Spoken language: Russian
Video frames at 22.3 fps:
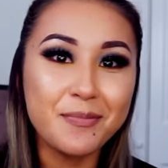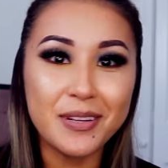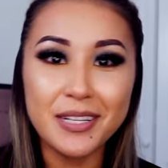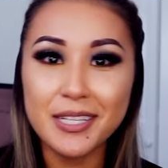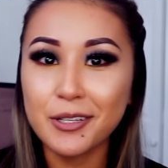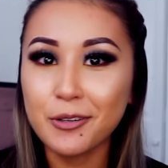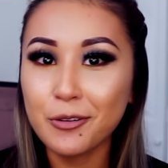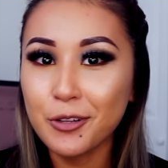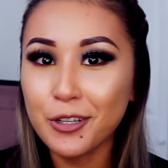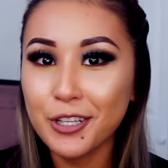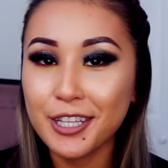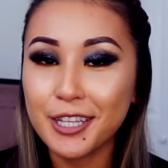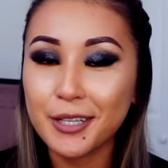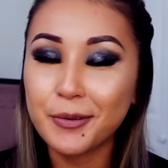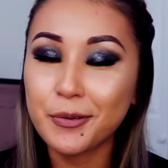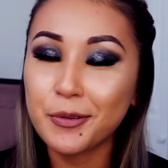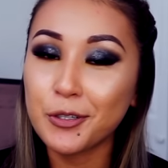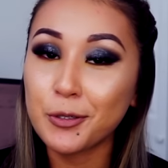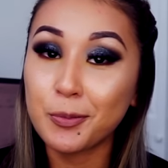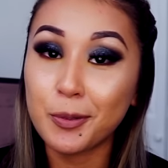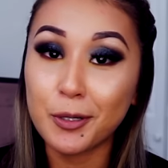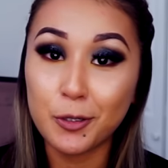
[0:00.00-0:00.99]
Пенсакола не
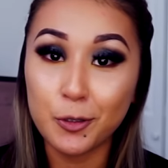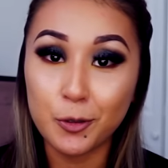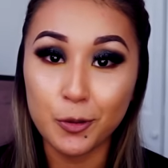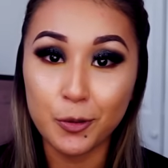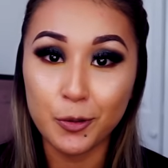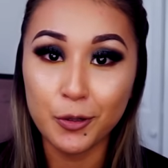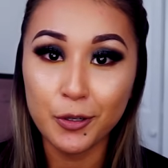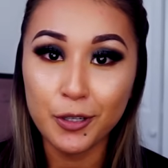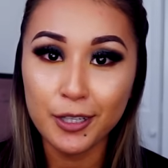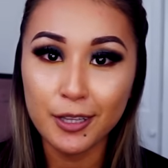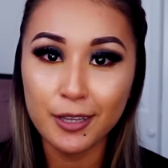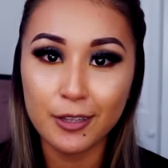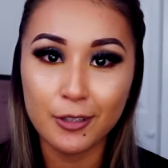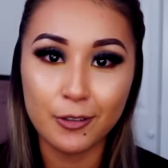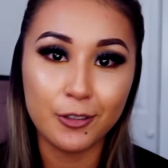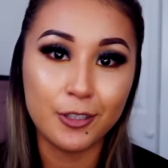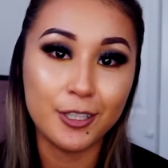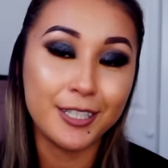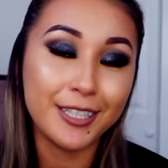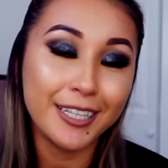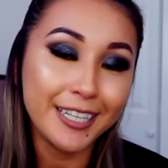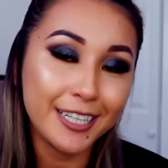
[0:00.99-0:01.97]
такой уж большой город, но
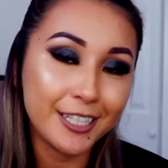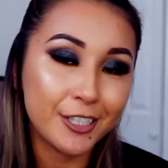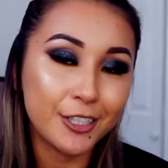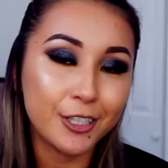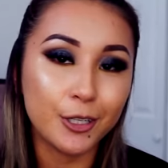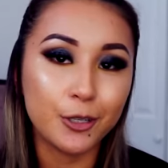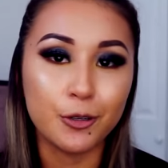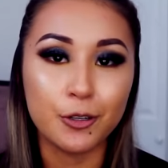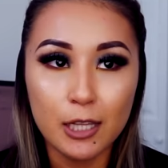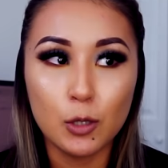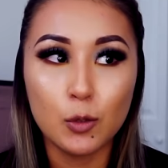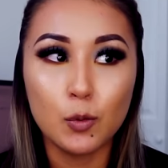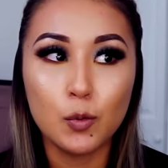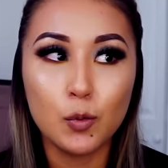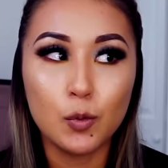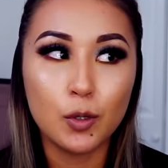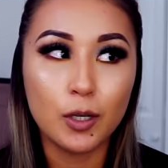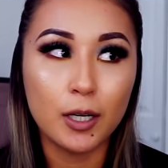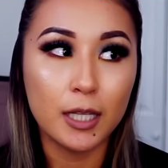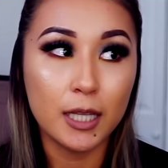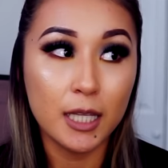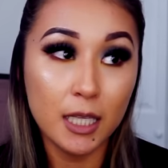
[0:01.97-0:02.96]
он исторический город.
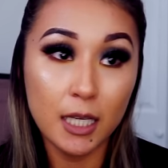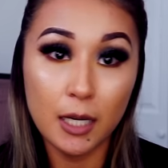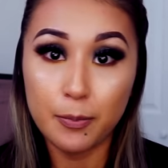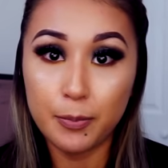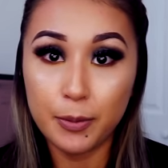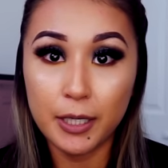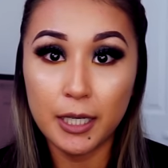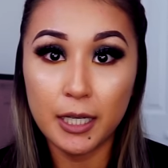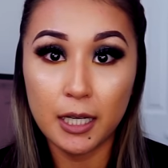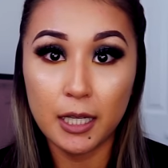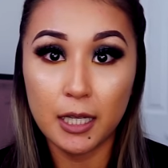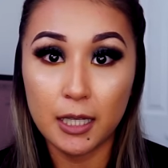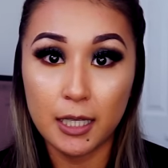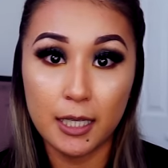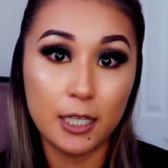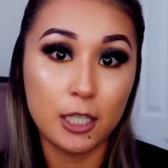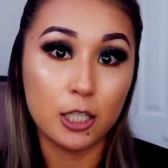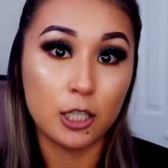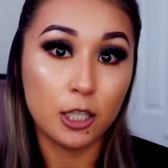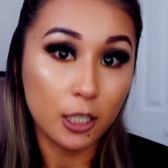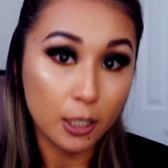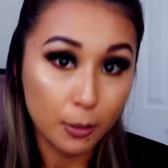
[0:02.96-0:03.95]
Но когда я приехала,
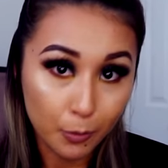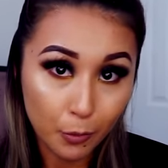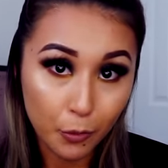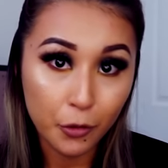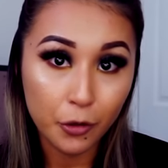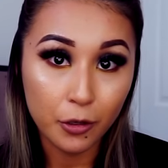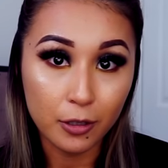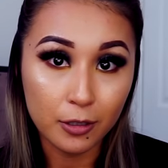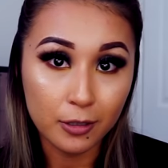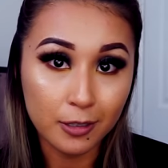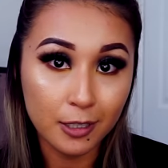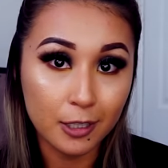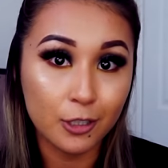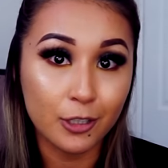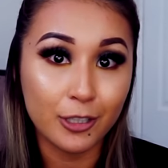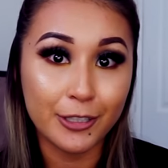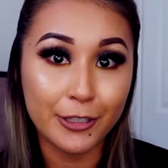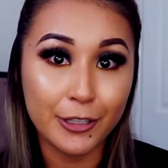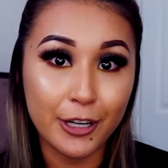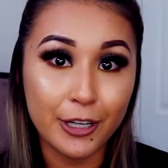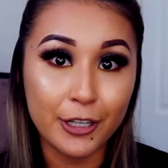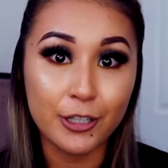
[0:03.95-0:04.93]
я что не поняла, я же
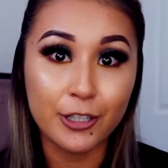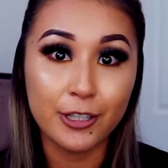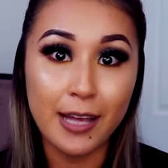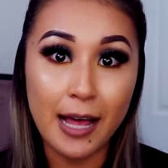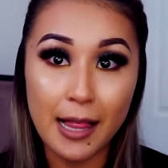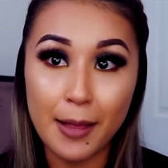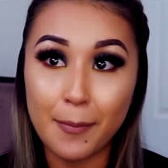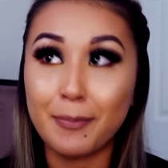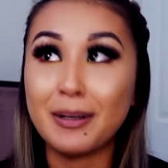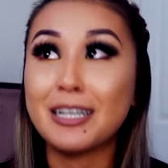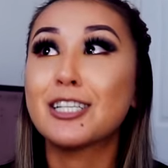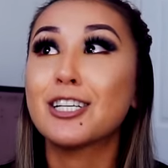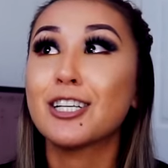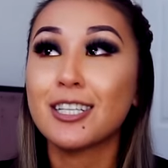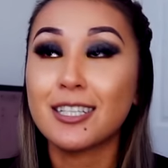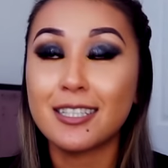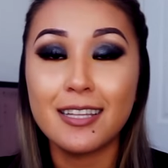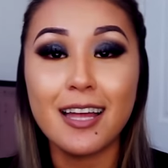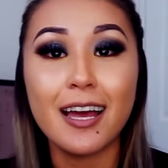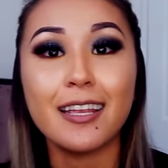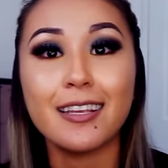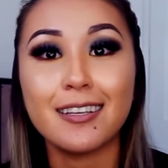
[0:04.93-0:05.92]
ожидала большие
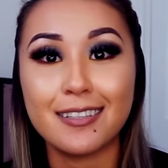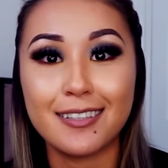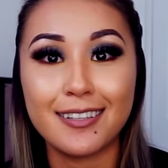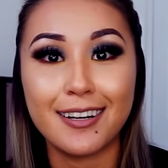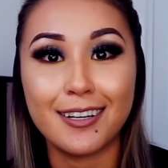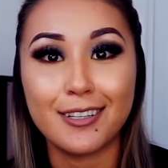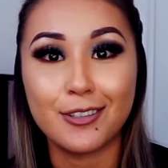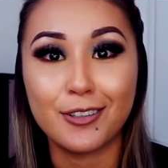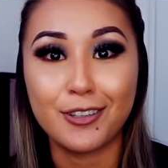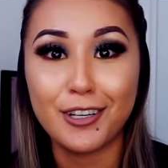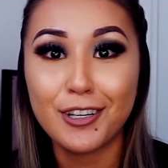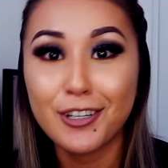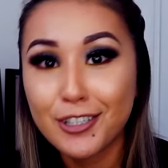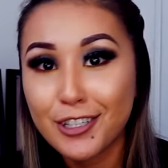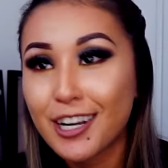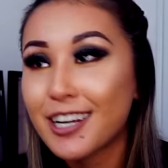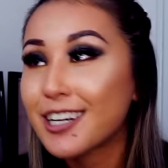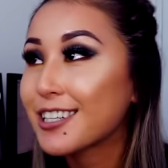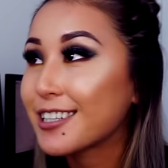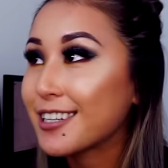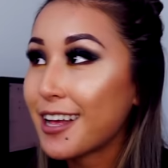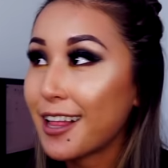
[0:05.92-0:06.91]
здания сразу, я же
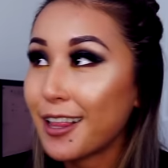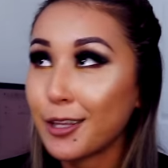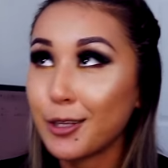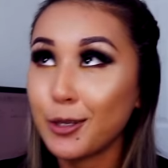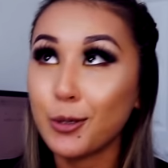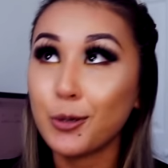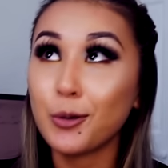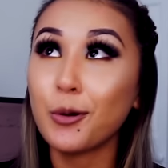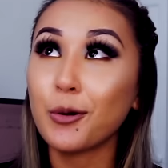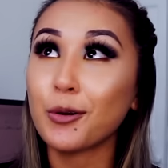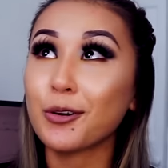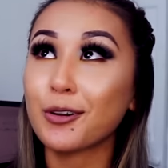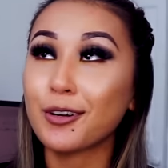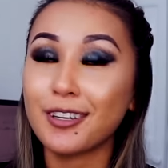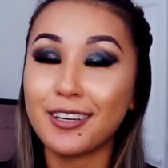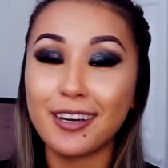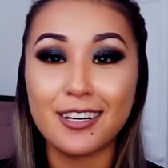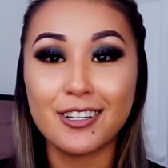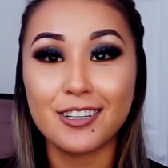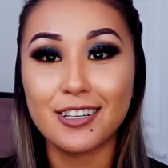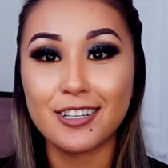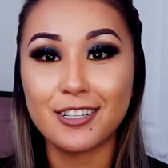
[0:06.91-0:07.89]
ожидала Нью-Йорк,
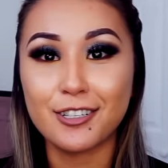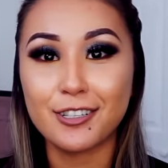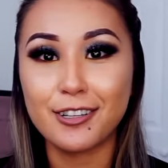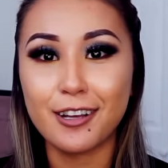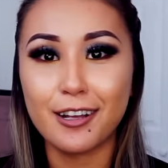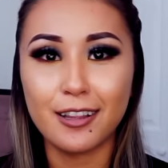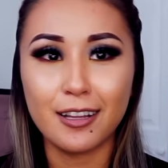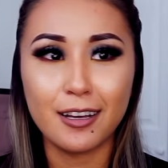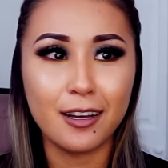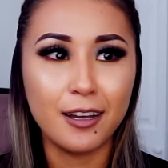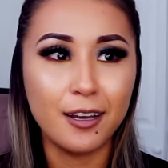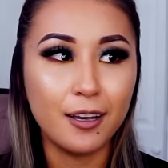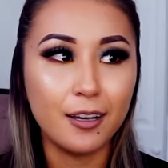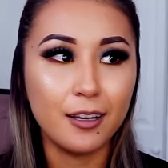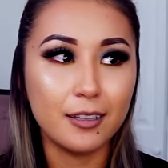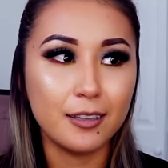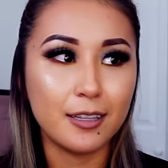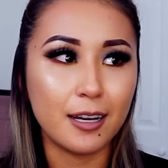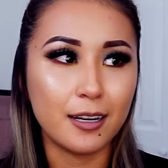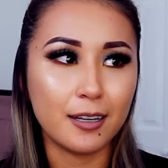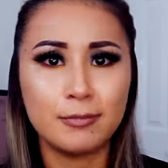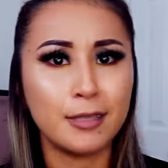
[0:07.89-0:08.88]
я же ожидала...
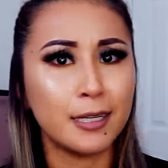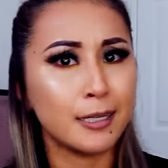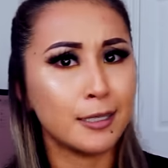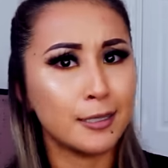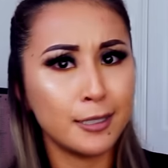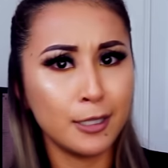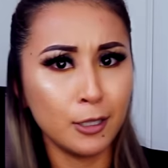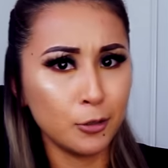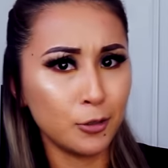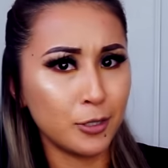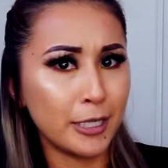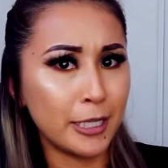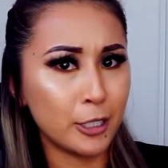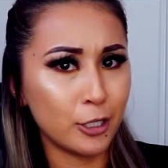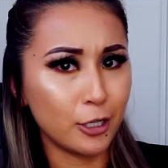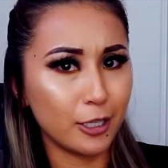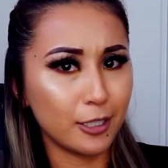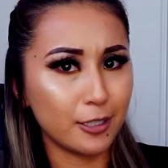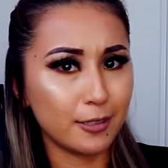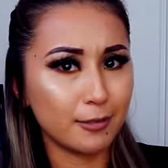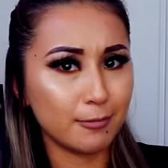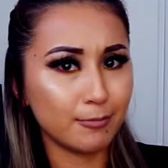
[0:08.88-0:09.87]
Так, так, где
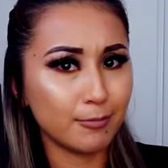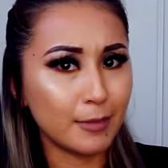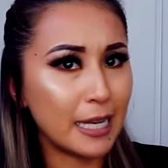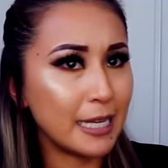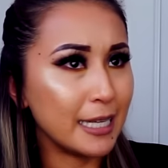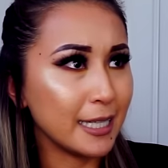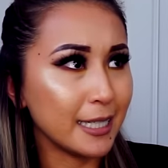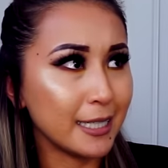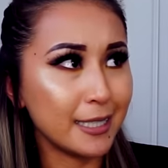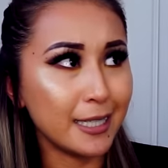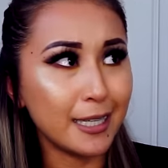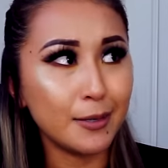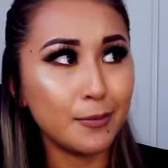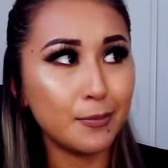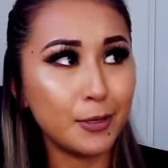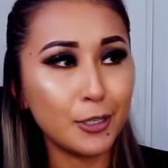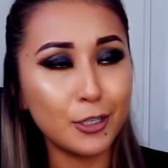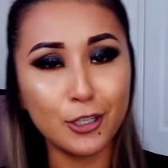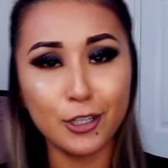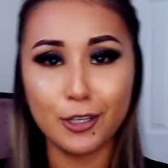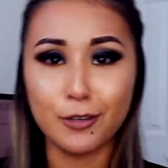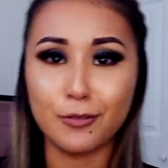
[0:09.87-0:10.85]
Лос-Анджелес? Где
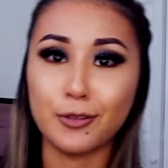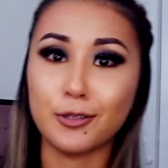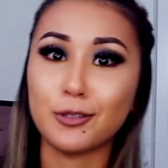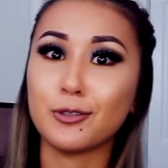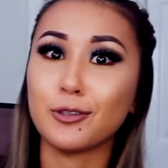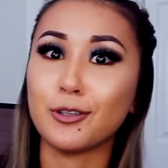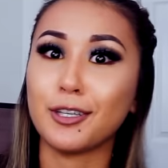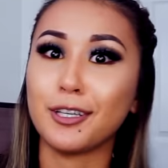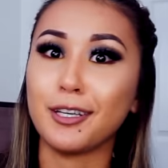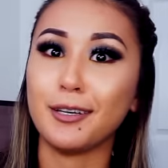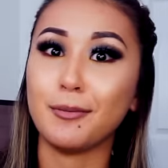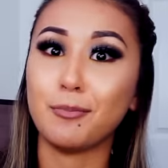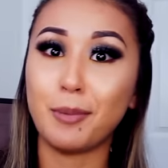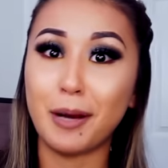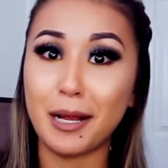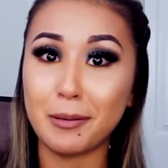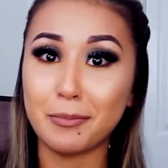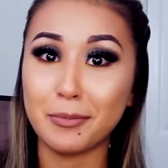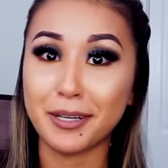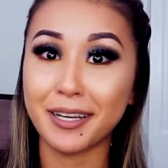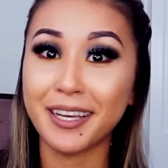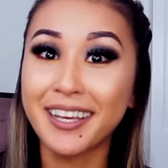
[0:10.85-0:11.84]
большие высокие
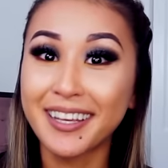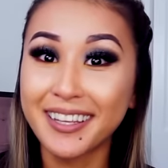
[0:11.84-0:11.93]
пальмы?